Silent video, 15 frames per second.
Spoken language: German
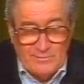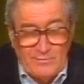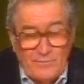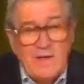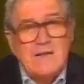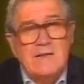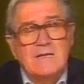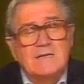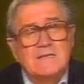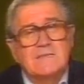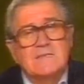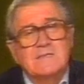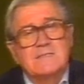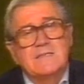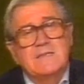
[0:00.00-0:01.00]
Welches
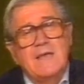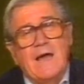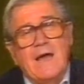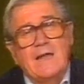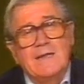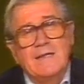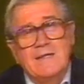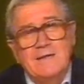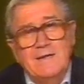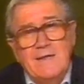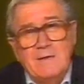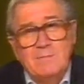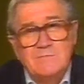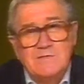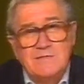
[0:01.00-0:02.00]
ist die
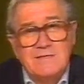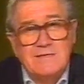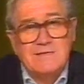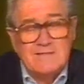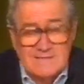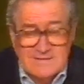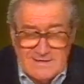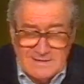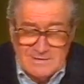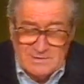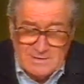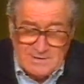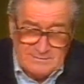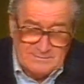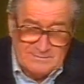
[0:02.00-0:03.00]
angenehmste
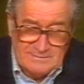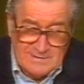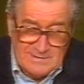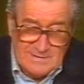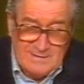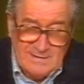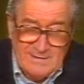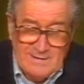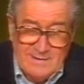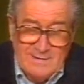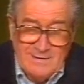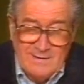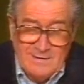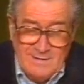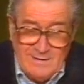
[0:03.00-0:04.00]
Gesellschaft?
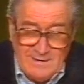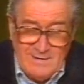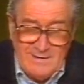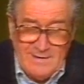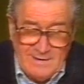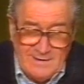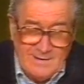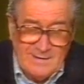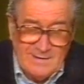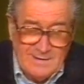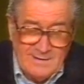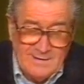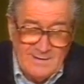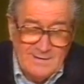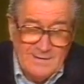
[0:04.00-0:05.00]

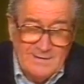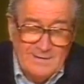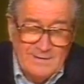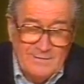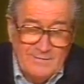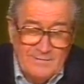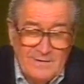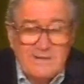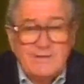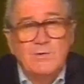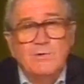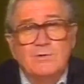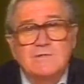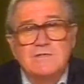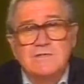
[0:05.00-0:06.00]
Diejenige,
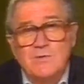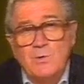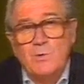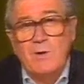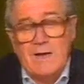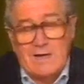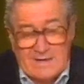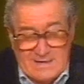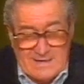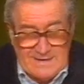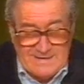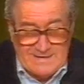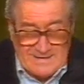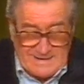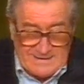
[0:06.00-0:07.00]
welche uns so
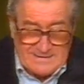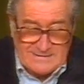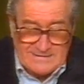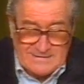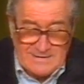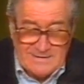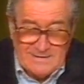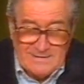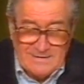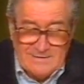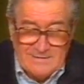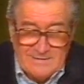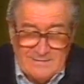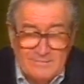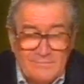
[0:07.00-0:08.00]
erkennen lässt,
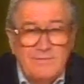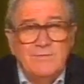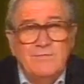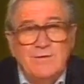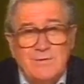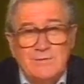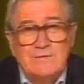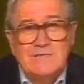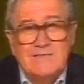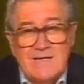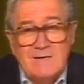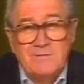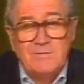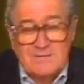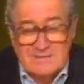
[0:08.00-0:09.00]
wie wir uns
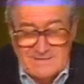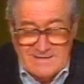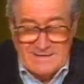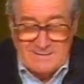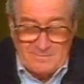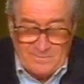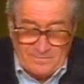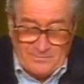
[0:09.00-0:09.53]
selber sehen.